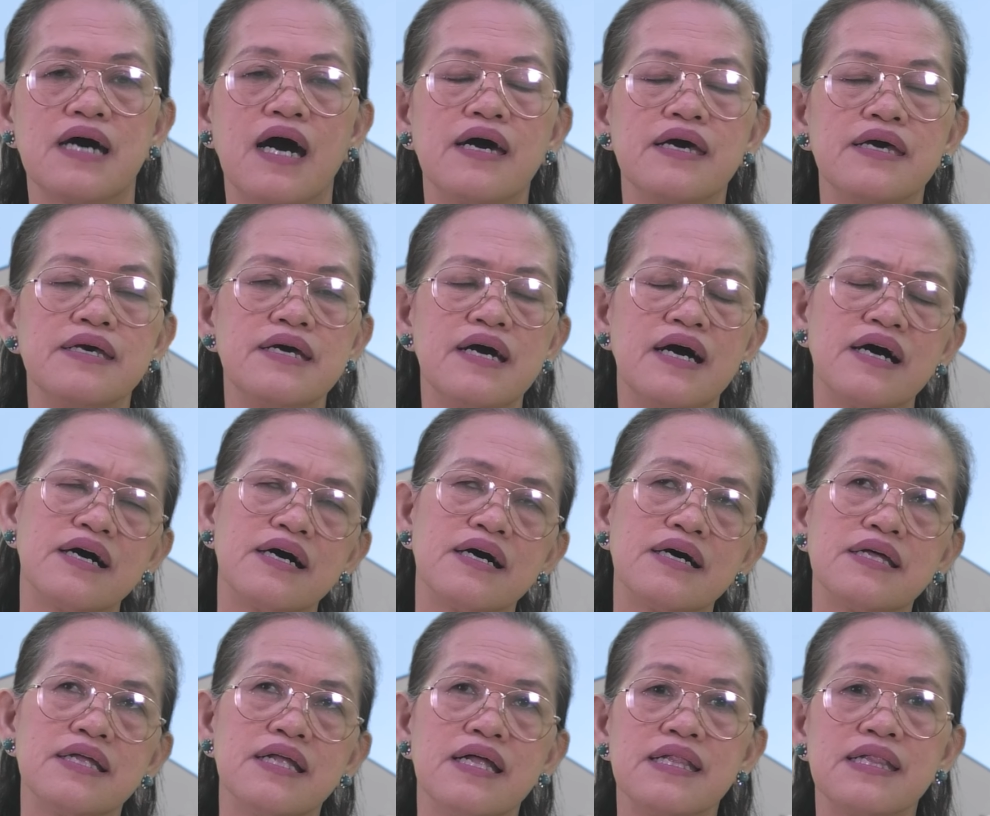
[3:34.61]
ay
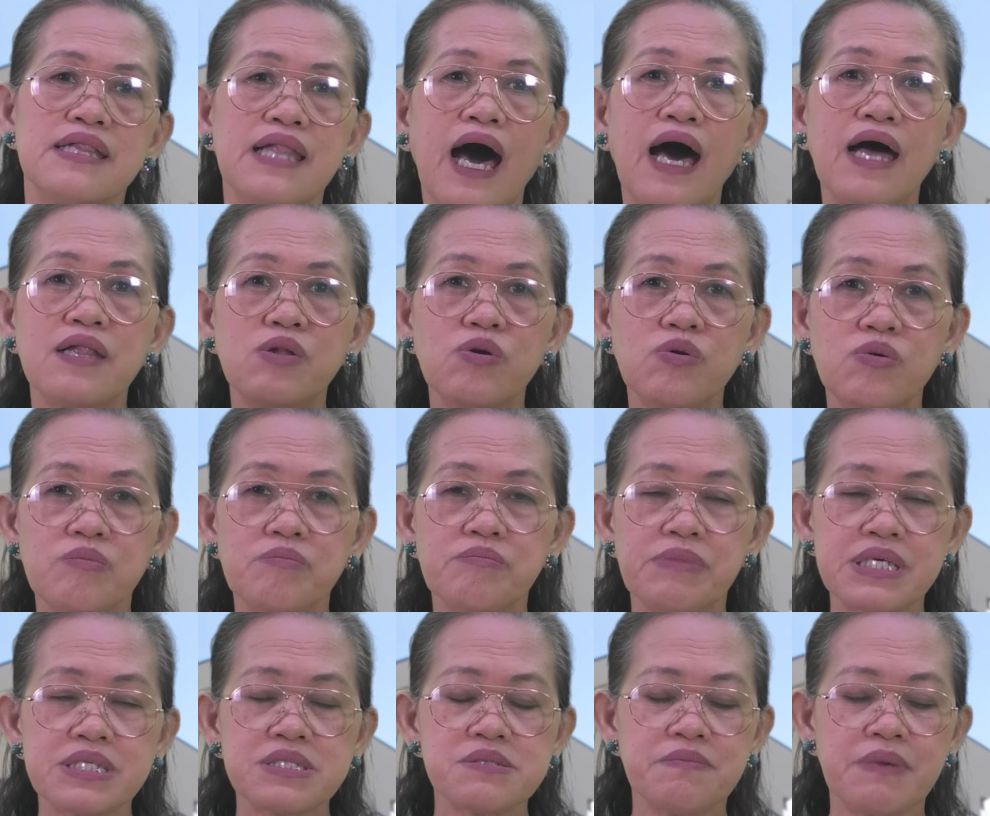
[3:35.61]
uh, lalong
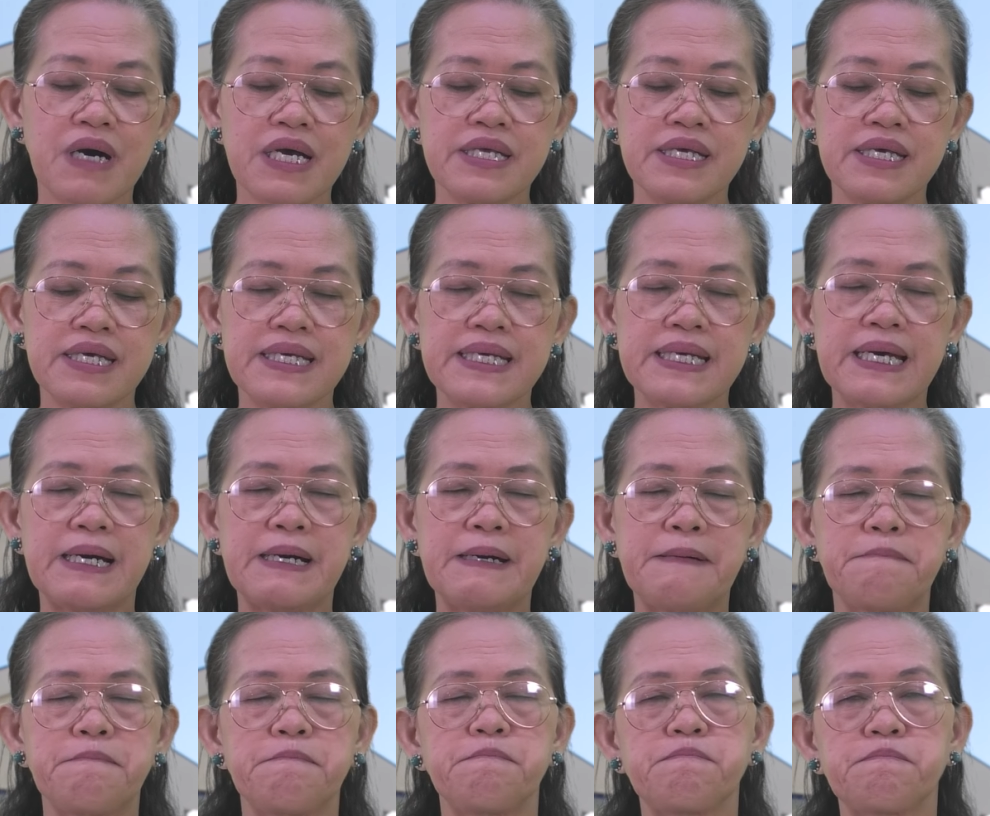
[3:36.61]
mas maging
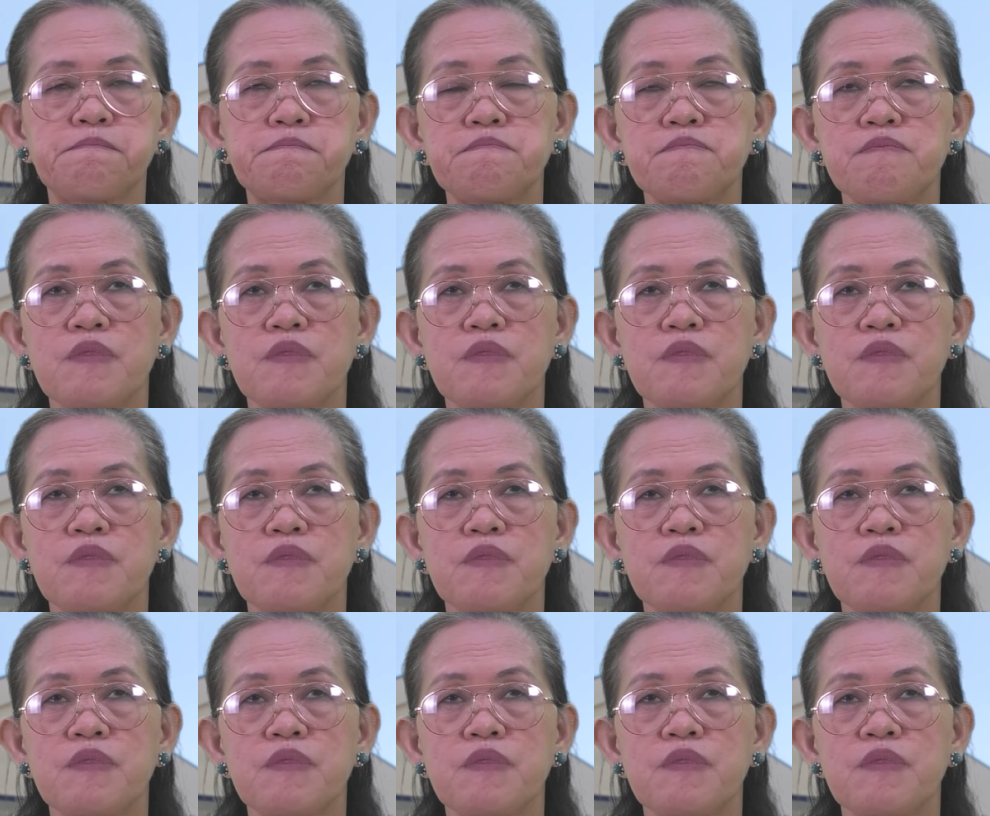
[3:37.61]
um,